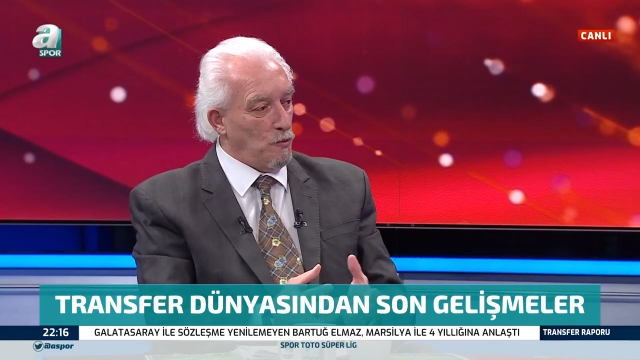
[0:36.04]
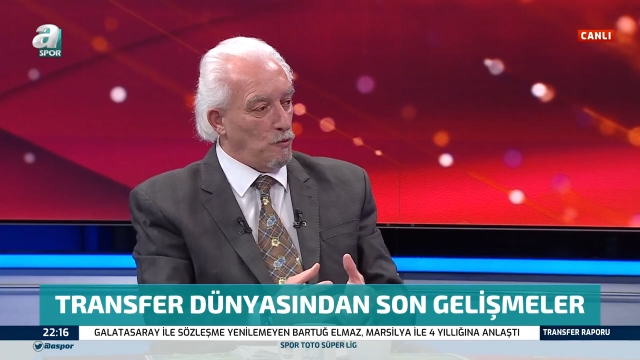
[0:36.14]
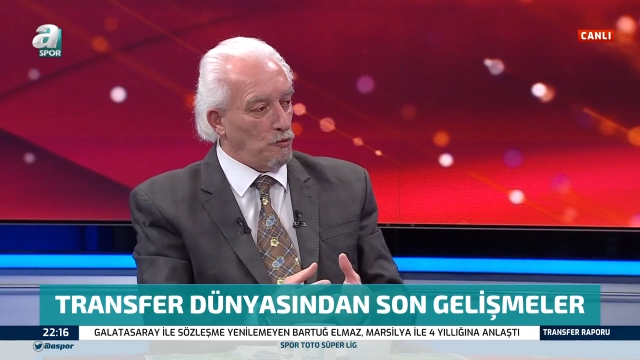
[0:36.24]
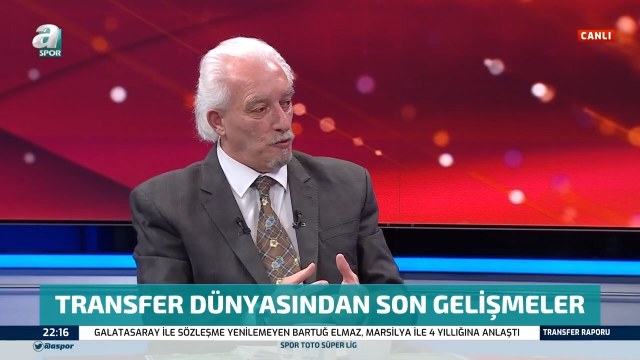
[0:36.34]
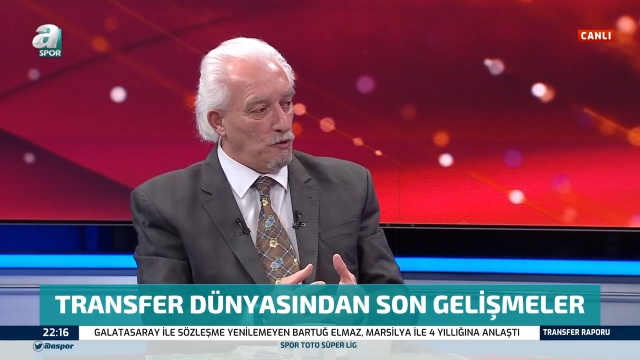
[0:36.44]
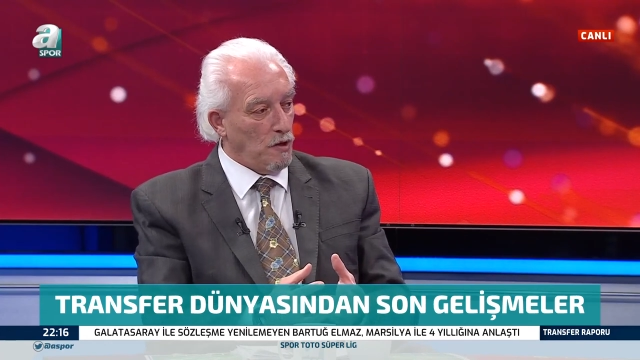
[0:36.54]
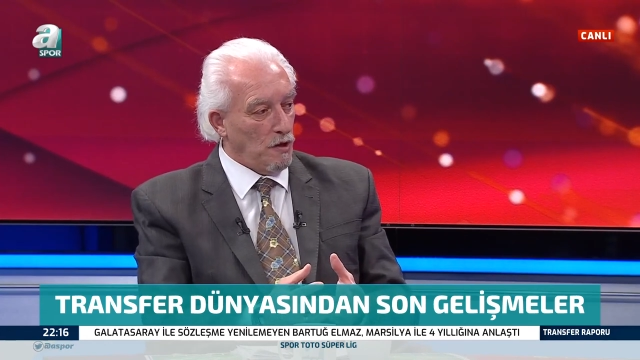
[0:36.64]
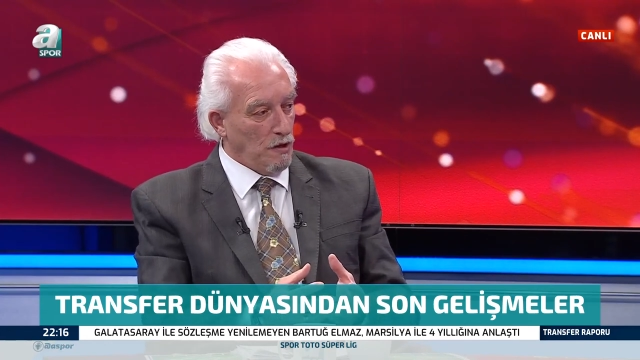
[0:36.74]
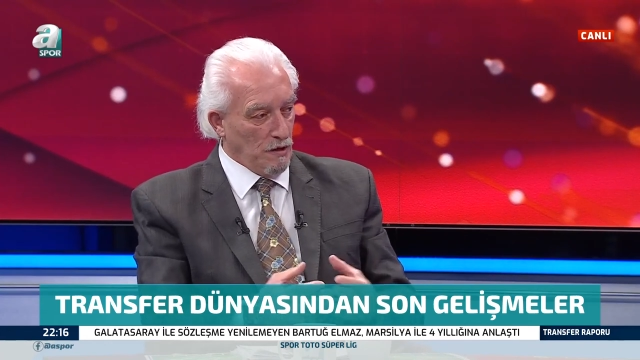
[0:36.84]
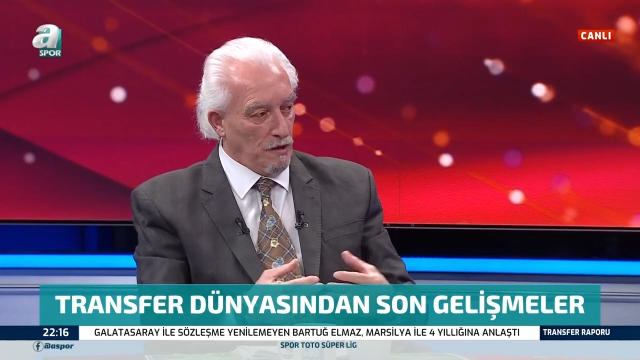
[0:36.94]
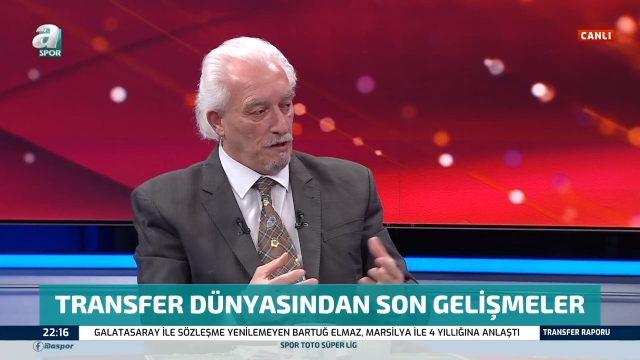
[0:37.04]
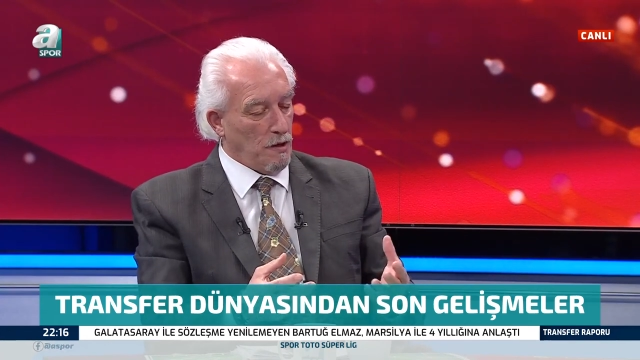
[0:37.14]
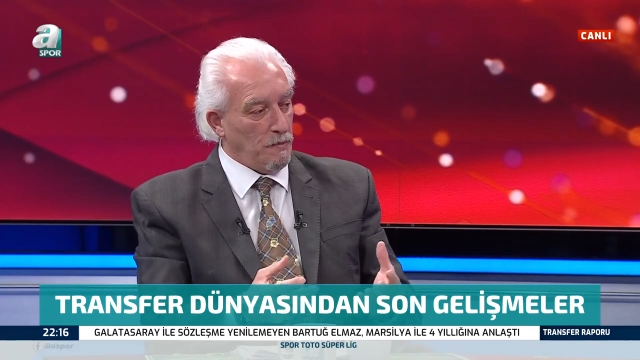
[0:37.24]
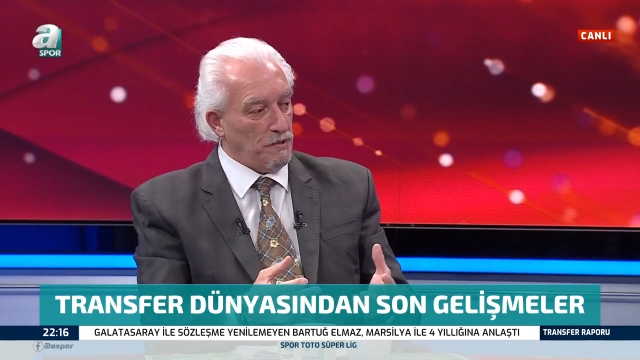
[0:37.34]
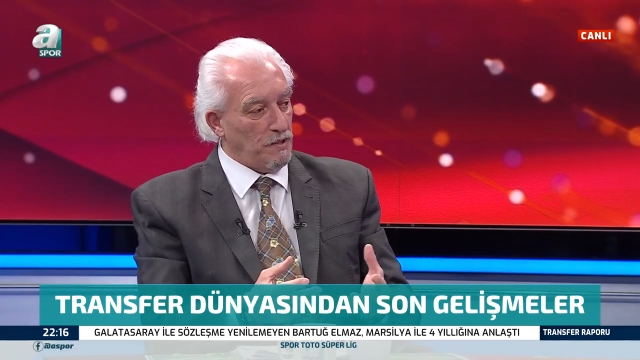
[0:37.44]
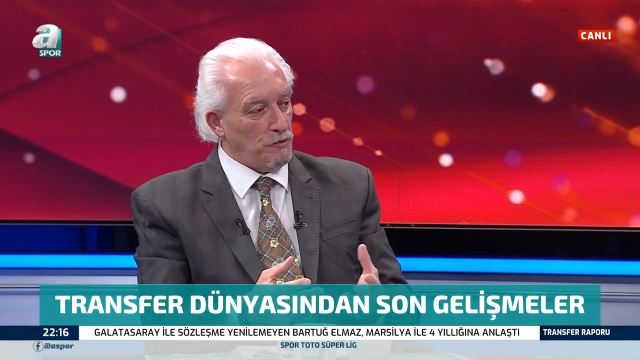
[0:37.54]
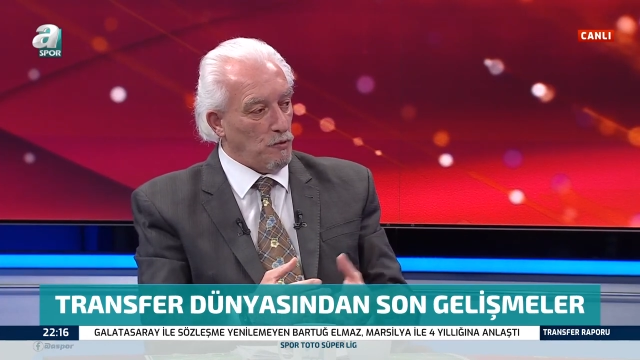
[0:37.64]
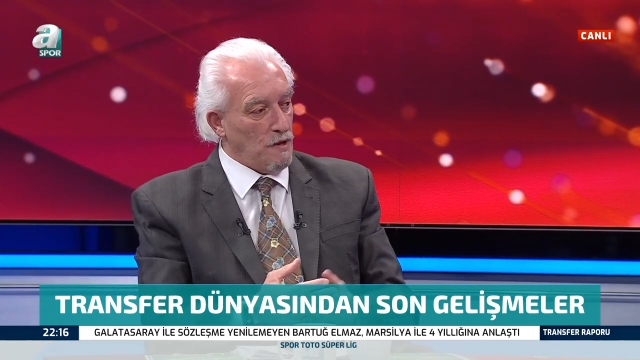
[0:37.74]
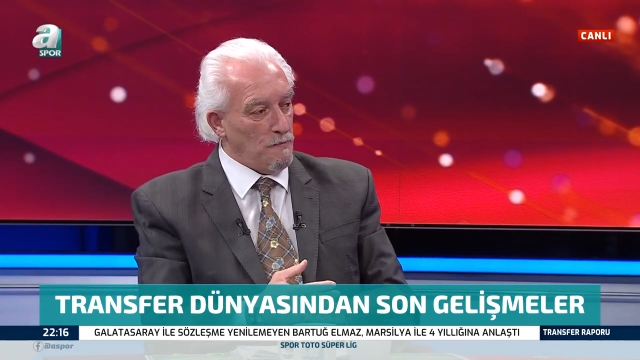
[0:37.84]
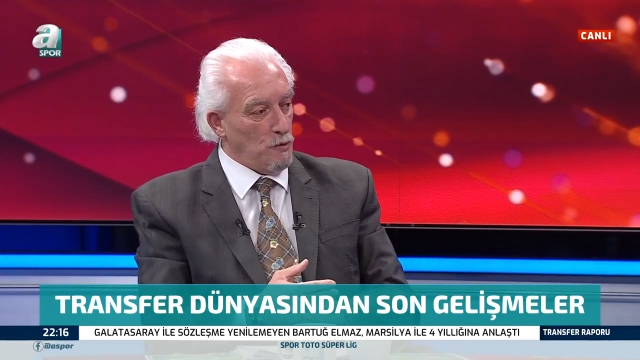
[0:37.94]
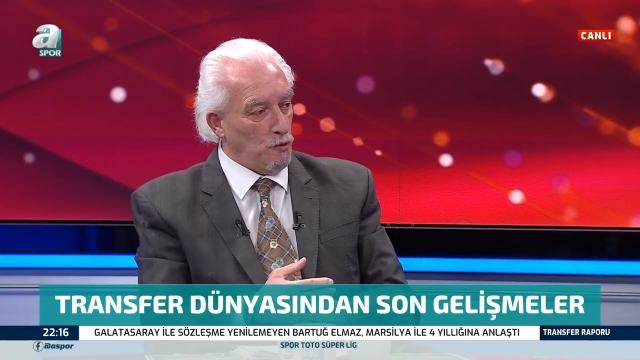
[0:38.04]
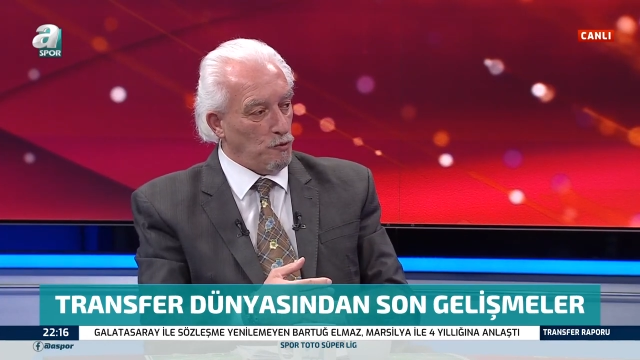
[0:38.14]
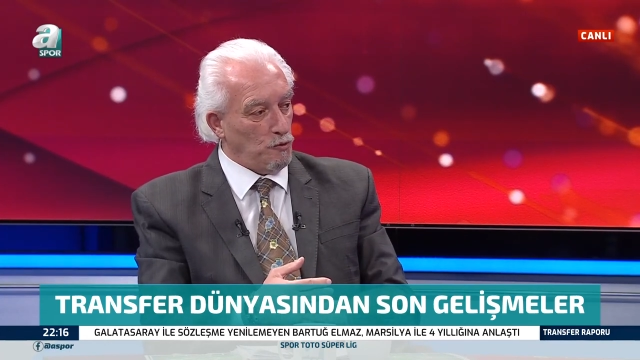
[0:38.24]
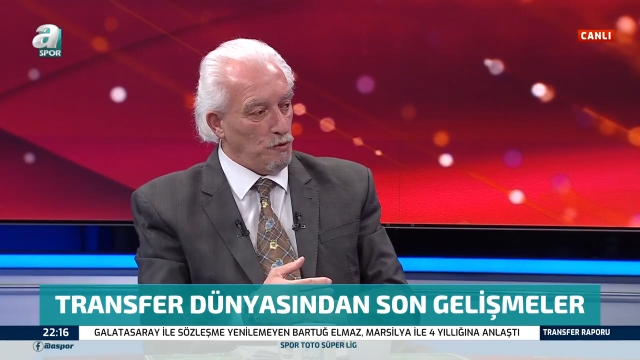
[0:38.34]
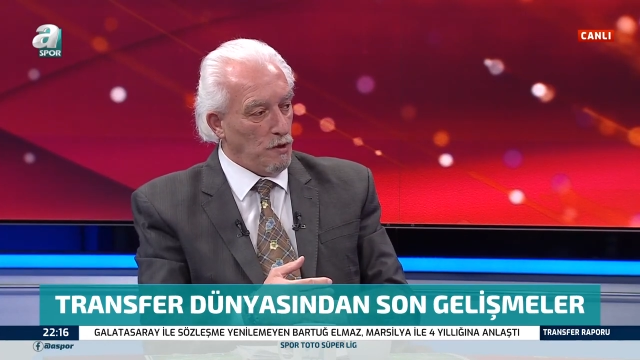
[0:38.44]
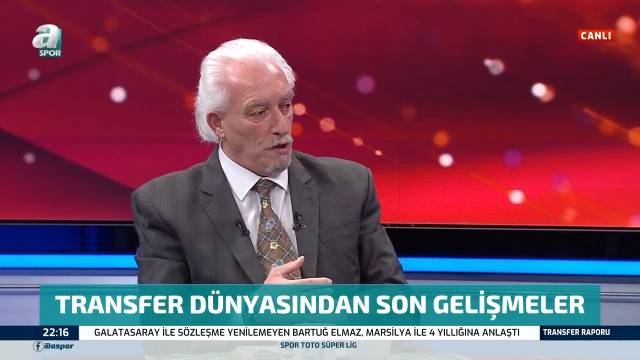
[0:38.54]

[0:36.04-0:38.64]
da ölçülür. E, kapasitesi olan bir oyuncu.